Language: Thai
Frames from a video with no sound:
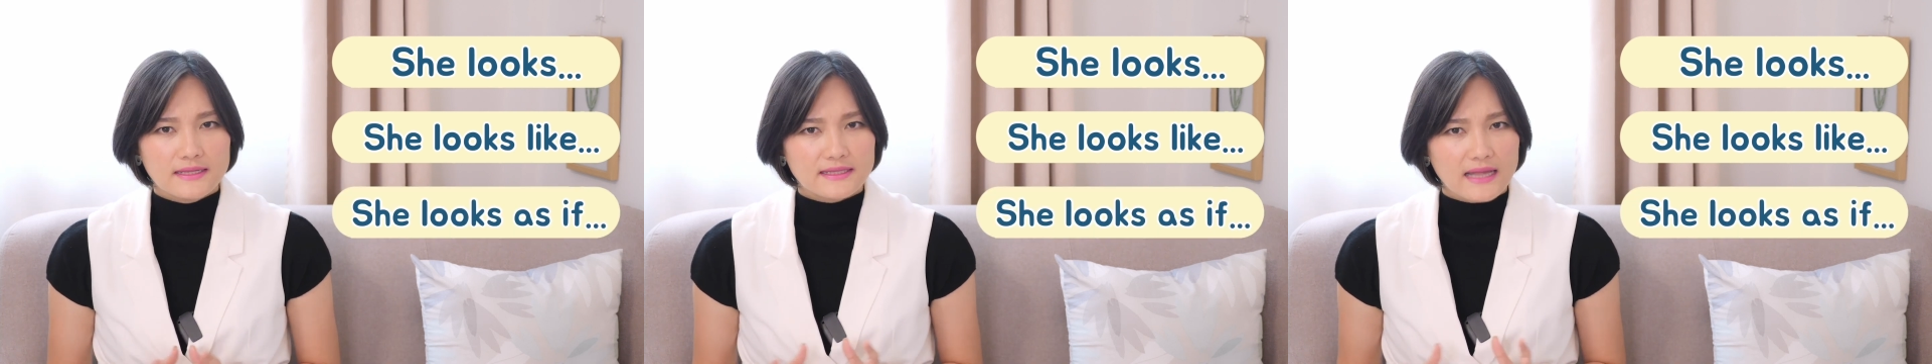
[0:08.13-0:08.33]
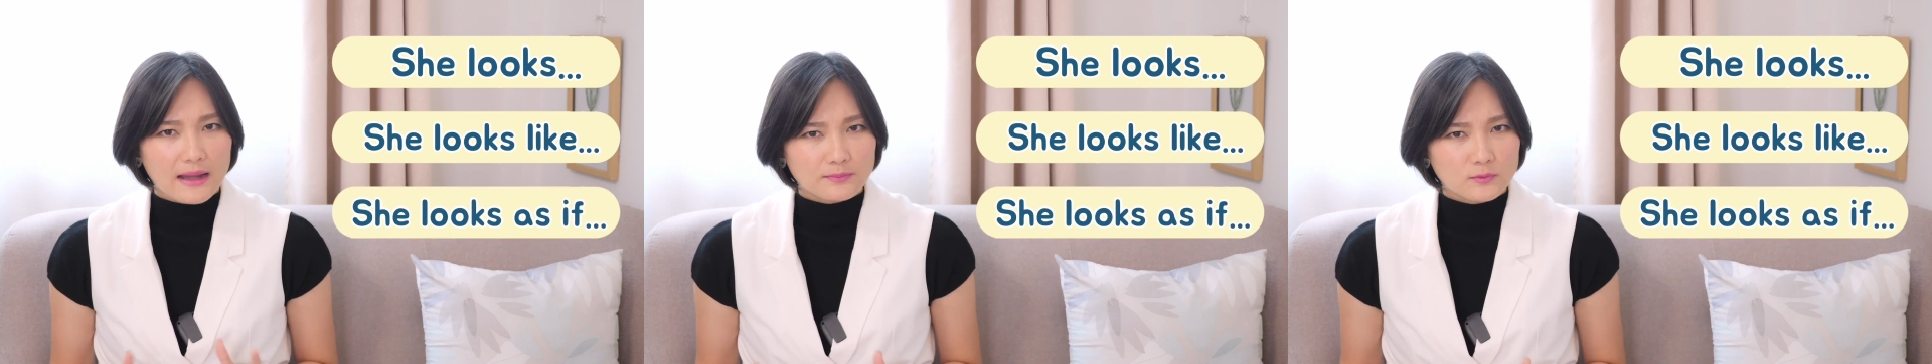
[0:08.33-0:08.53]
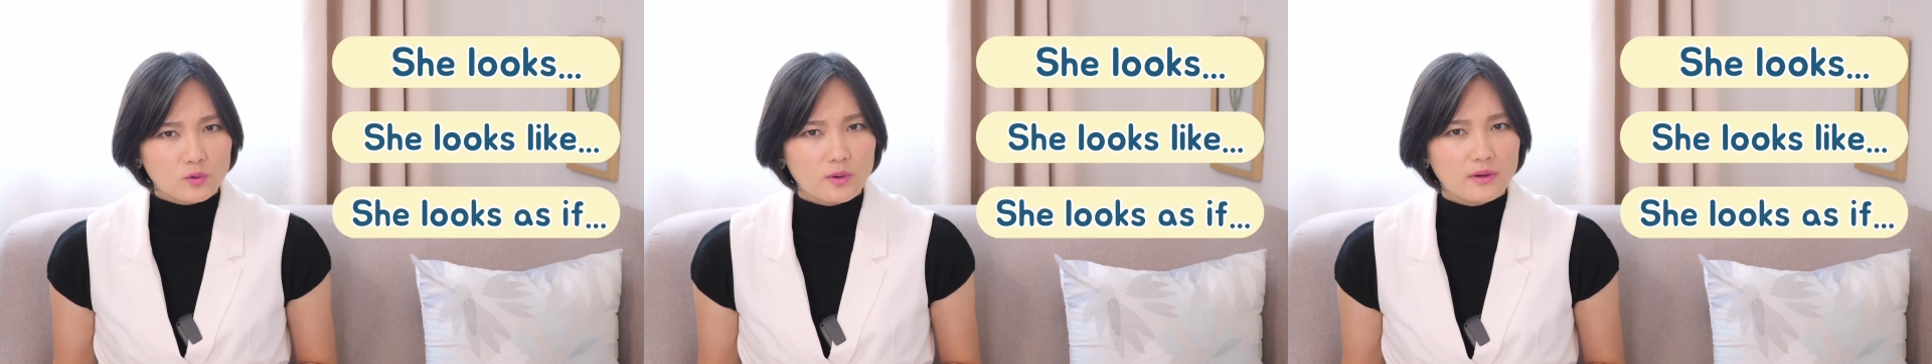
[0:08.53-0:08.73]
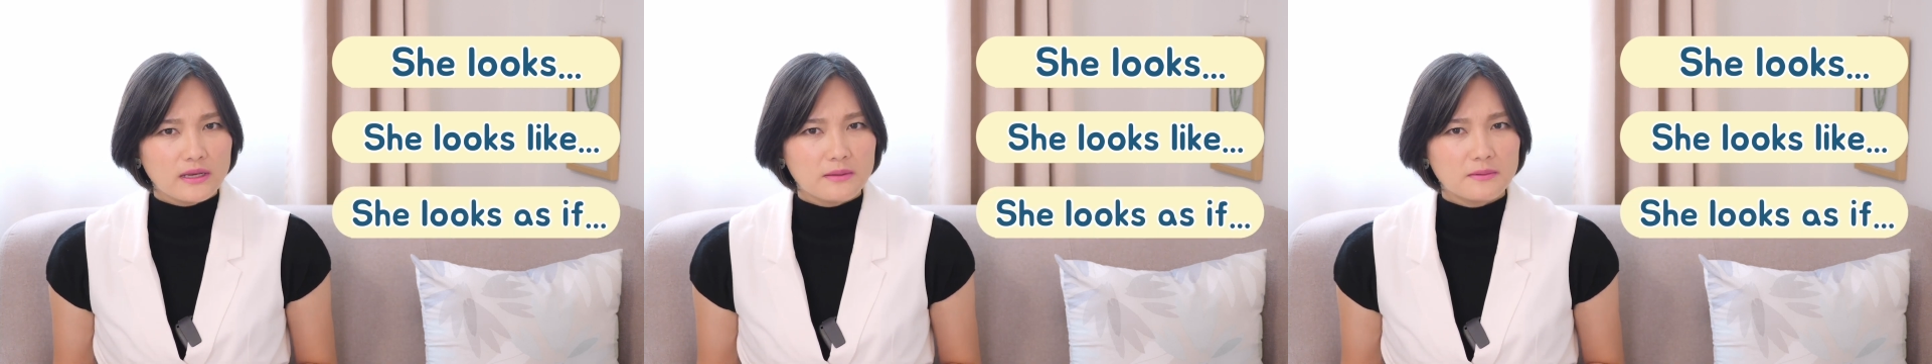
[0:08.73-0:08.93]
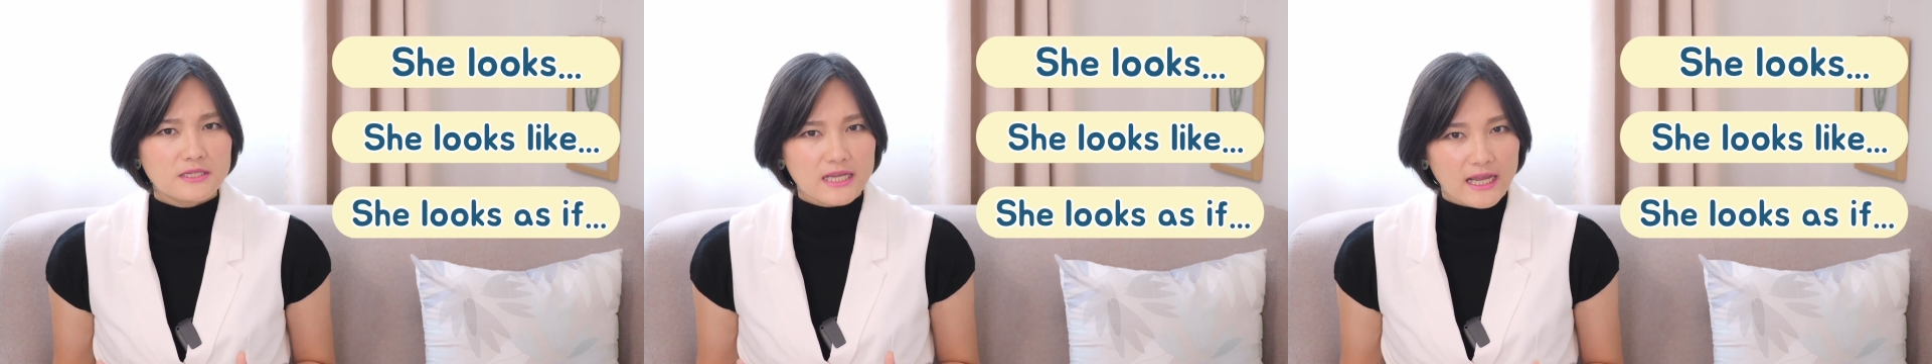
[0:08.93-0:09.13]
สามตัว
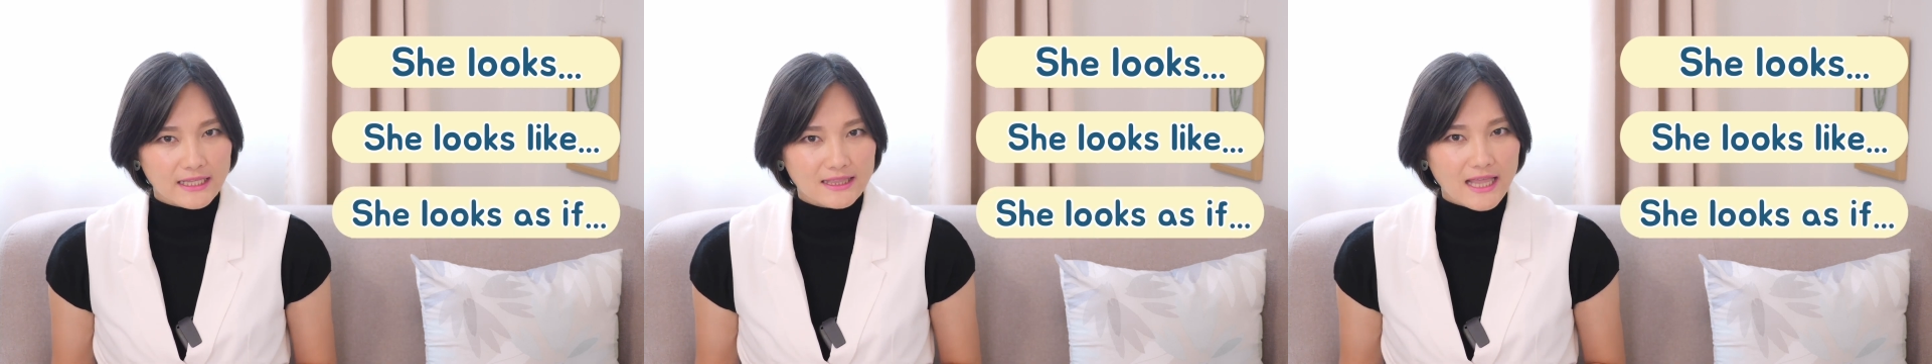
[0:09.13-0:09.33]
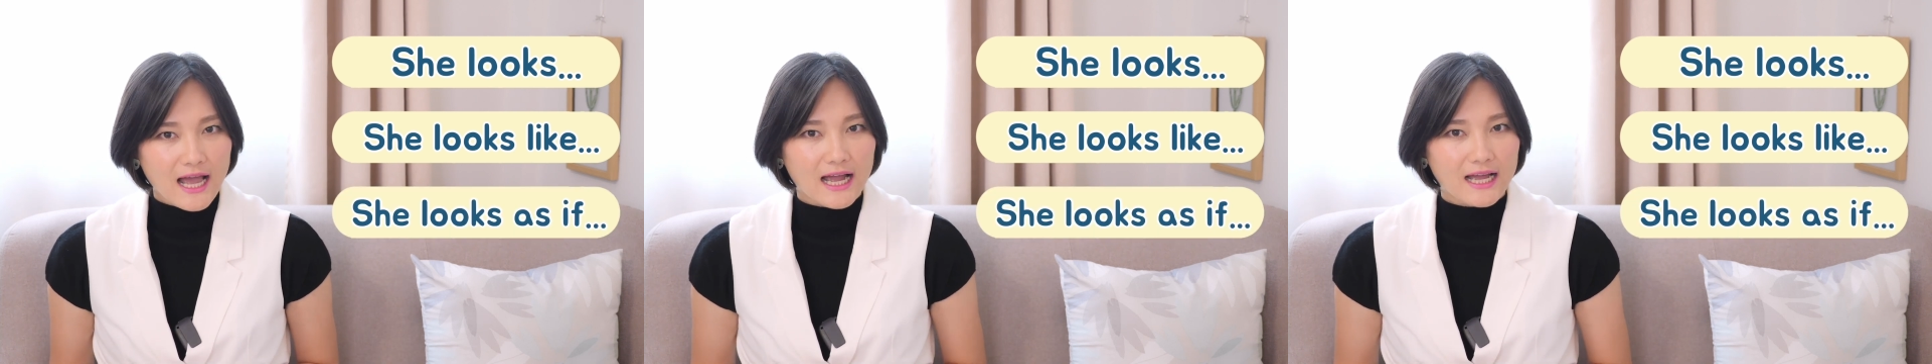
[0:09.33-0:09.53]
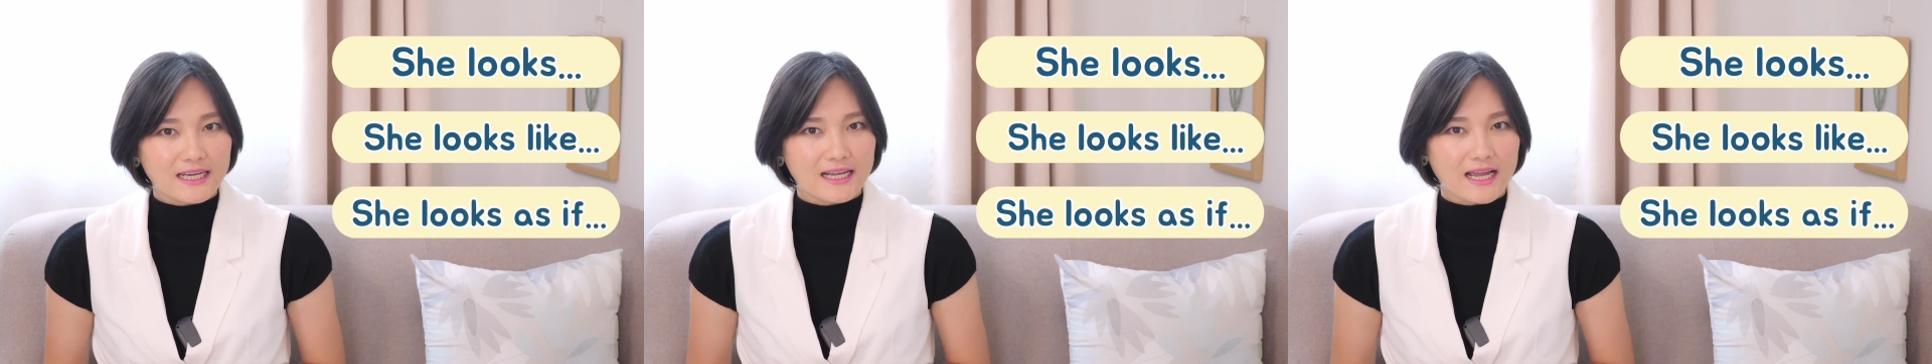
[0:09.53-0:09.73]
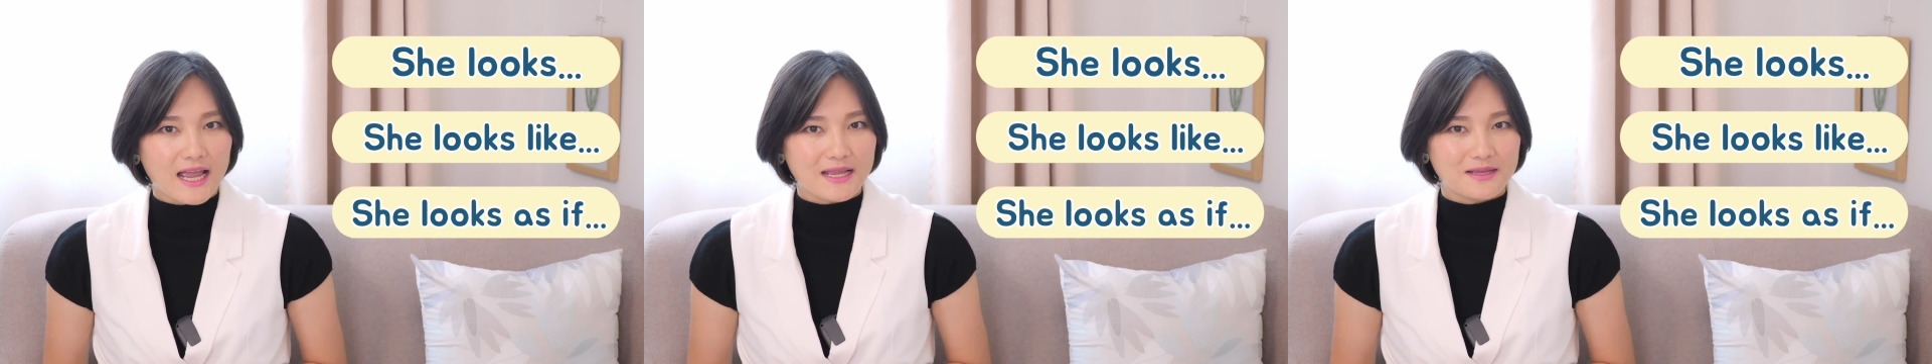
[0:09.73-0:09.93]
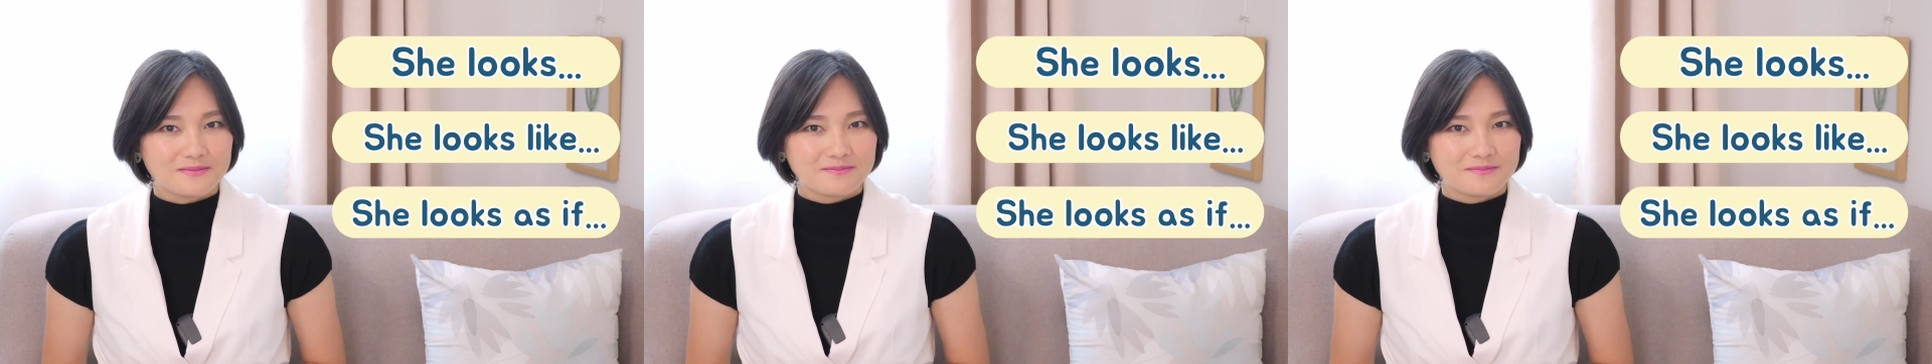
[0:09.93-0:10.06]
นี้มันใช้ต่างกันยังไง